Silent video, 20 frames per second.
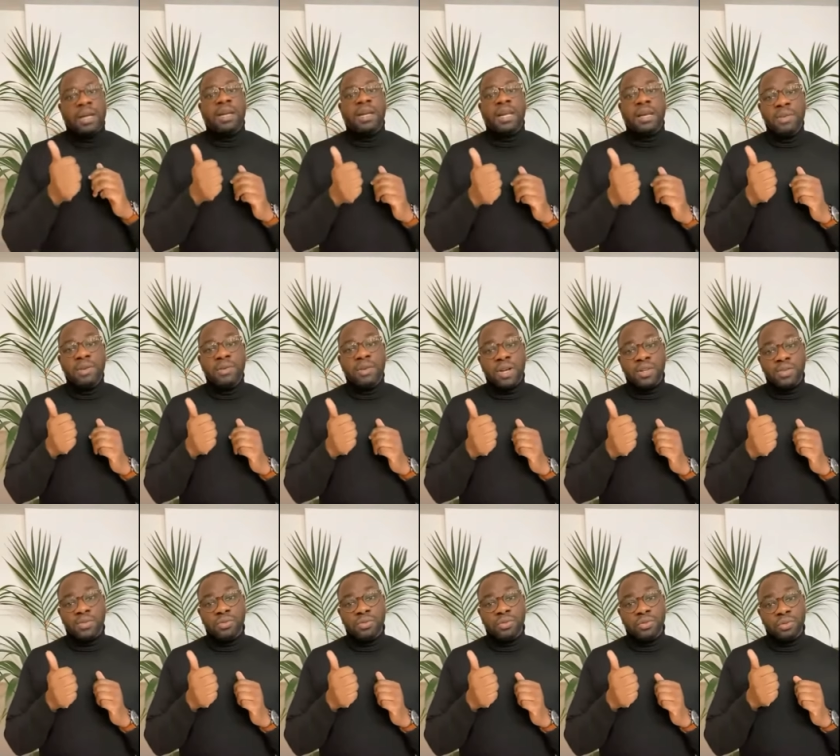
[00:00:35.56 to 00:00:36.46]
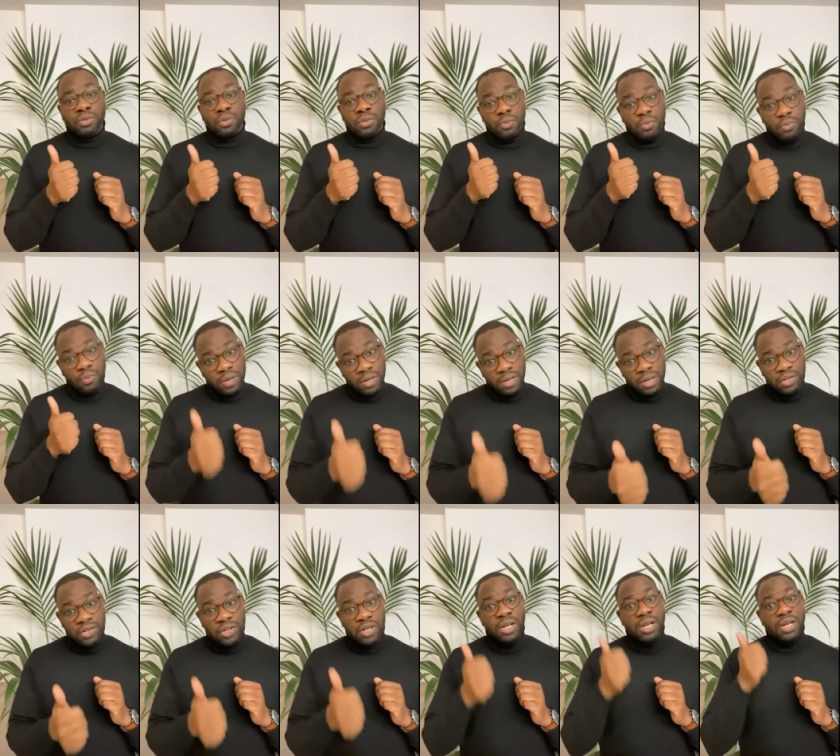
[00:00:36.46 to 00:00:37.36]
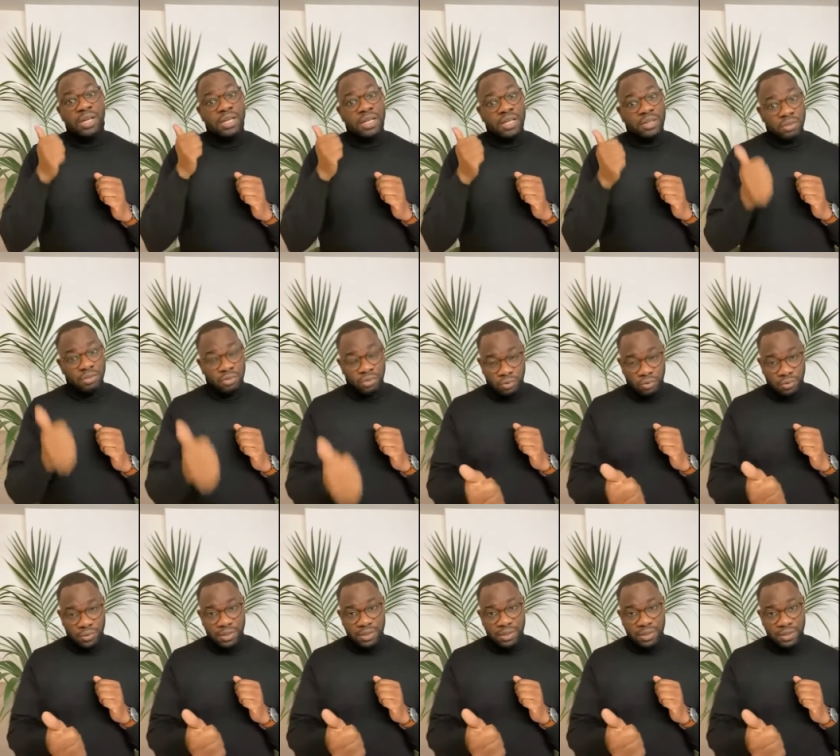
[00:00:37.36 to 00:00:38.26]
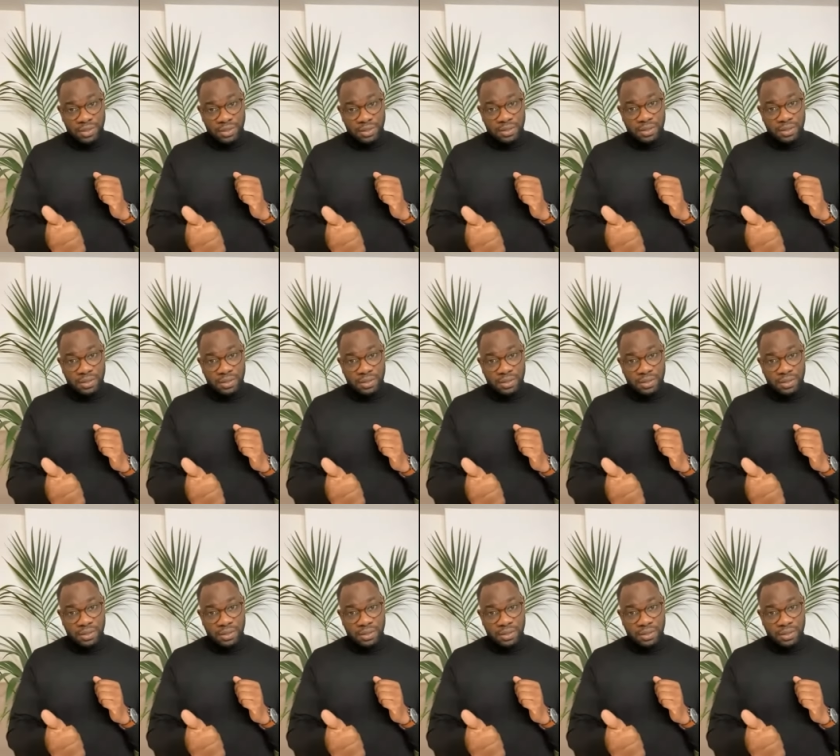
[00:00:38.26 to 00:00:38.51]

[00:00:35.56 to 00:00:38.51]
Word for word: L'amélioration de notre pouvoir d'achat et de notre quotidien,